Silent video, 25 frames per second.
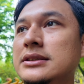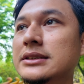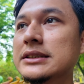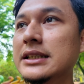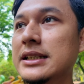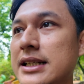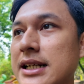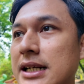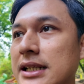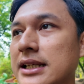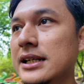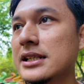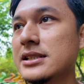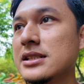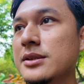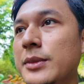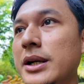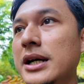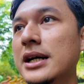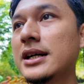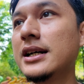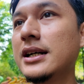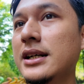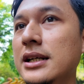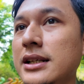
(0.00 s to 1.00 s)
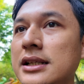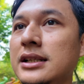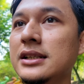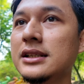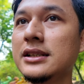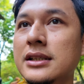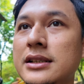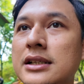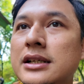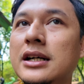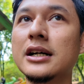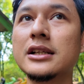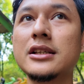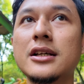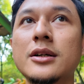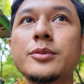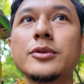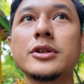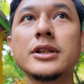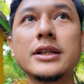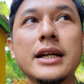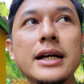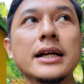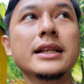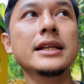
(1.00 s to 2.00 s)
jadi nggak dikasih makan
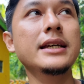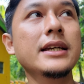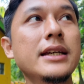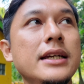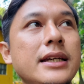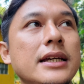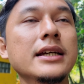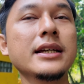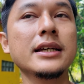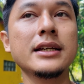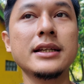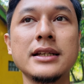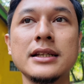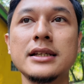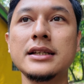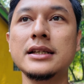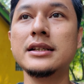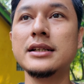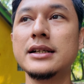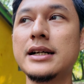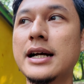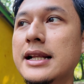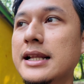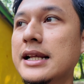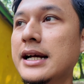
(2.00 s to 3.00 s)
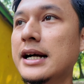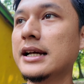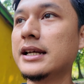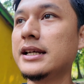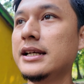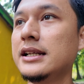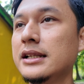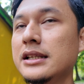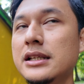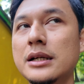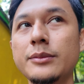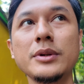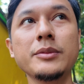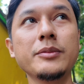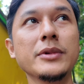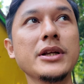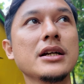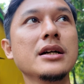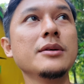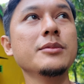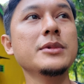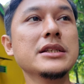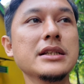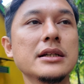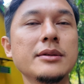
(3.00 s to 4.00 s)
ataupun nggak dikandangin tapi
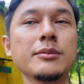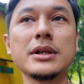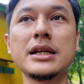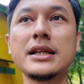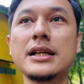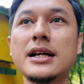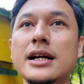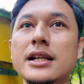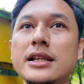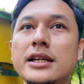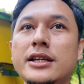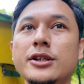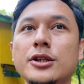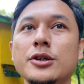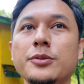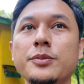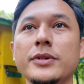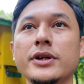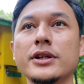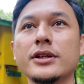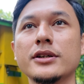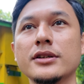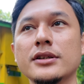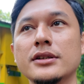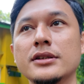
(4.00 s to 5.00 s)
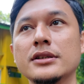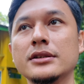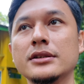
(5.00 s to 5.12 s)
mereka bisa bertahan hidup gitu